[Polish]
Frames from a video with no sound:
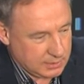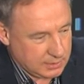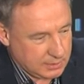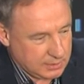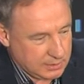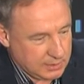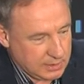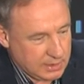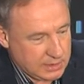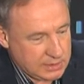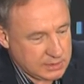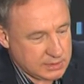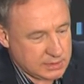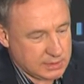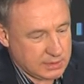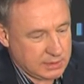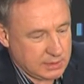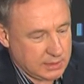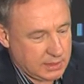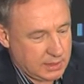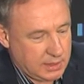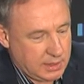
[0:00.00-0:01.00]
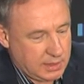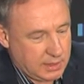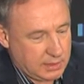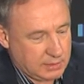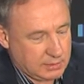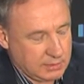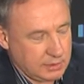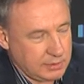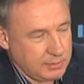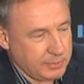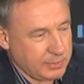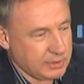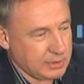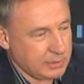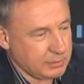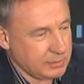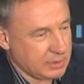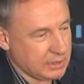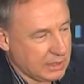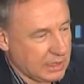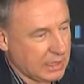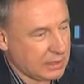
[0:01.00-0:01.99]
Gdańsk, no i
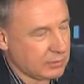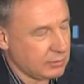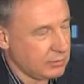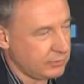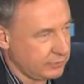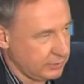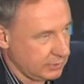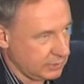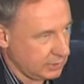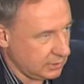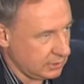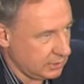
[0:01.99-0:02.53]
potem Kraków i,